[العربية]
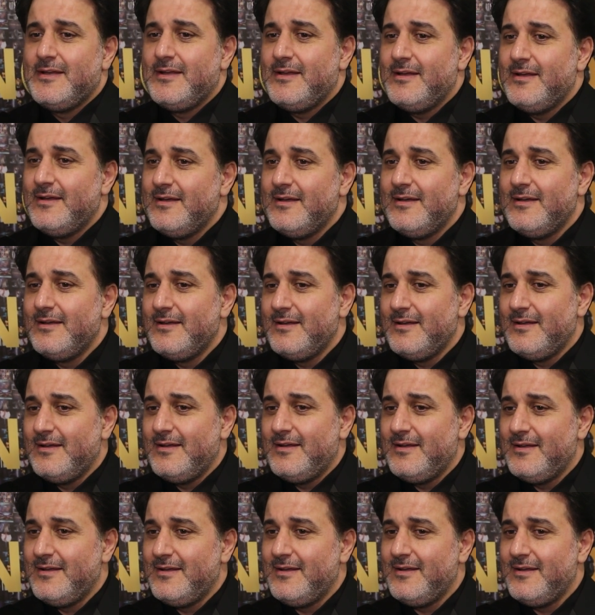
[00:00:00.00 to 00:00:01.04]

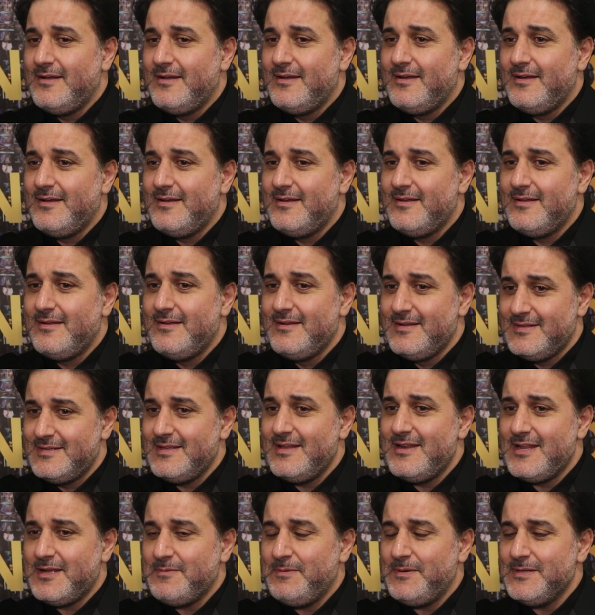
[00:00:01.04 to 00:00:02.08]
آه،
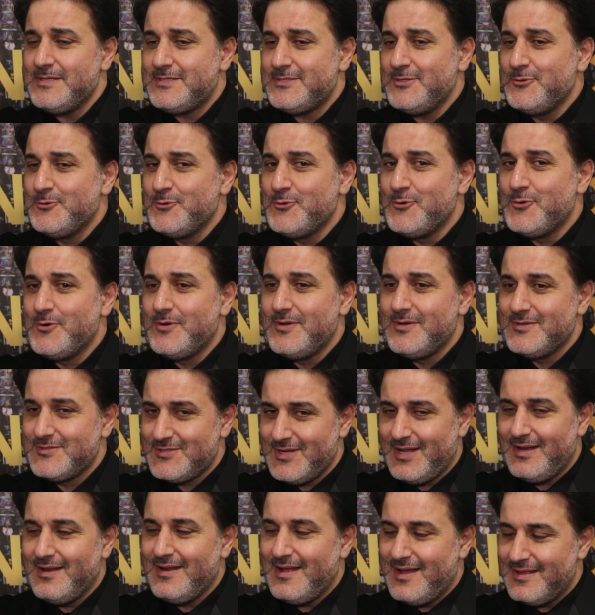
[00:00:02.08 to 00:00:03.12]
لذلك بحس انه ان
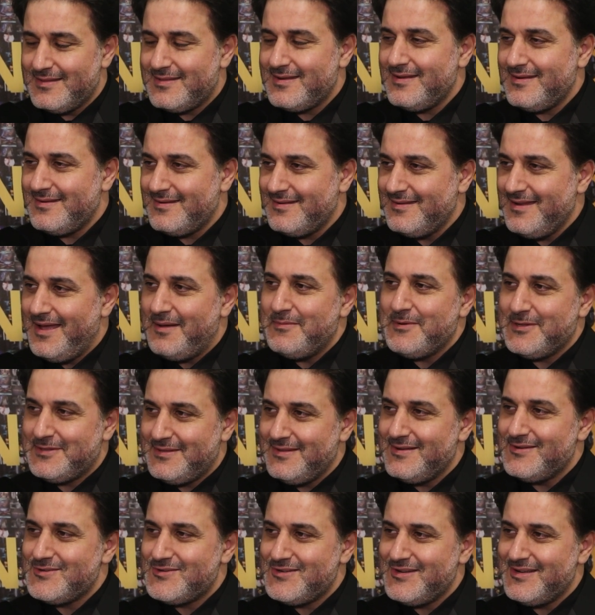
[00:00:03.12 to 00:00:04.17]
شاء الله قادرين نعمل
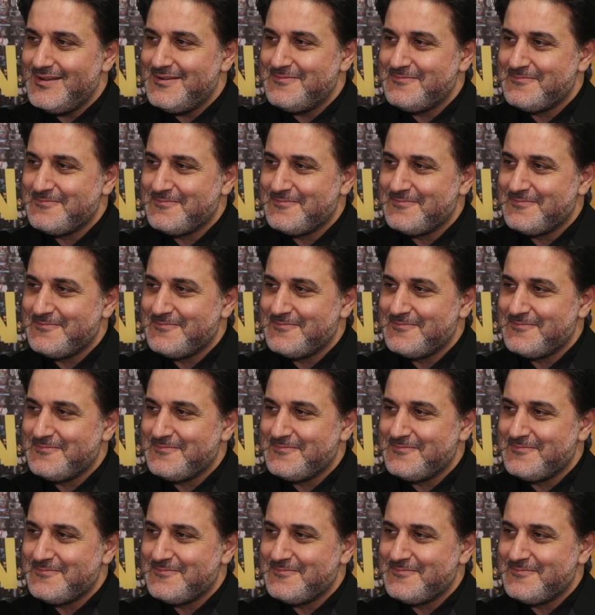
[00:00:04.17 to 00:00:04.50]
كثير اشياء